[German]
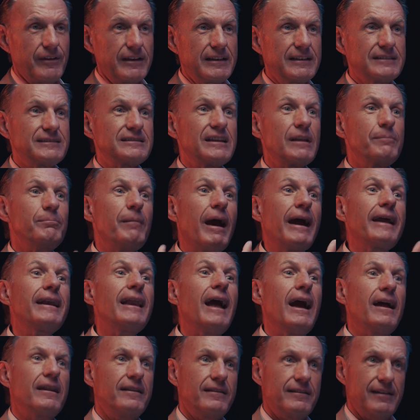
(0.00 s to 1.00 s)
was ist denn mein
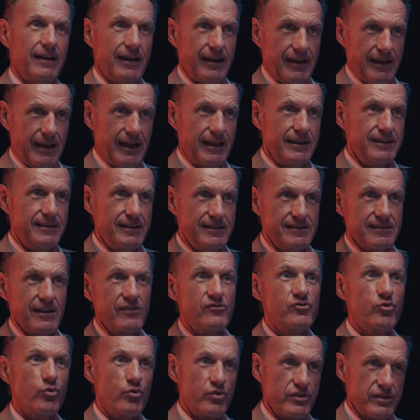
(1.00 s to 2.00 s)
Anteil an
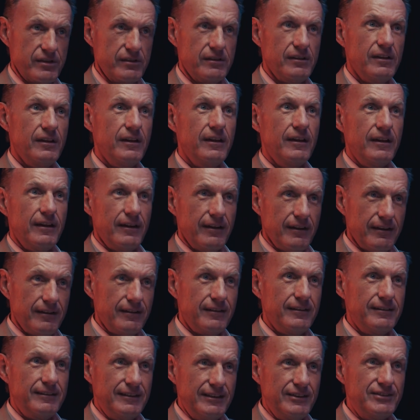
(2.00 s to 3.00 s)
dieser Soße,
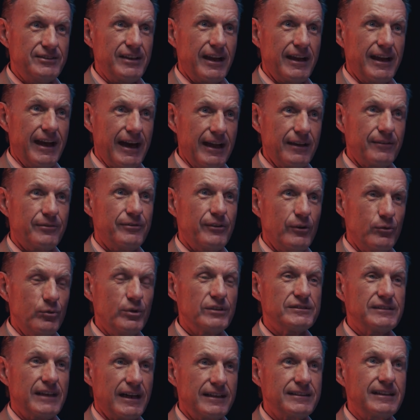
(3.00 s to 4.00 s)
äh, die ich da gerade ja.
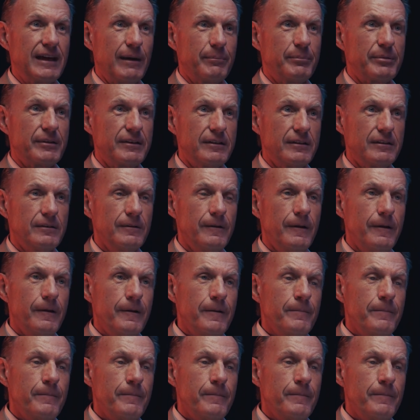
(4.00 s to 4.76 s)
verursacht habe? Ne?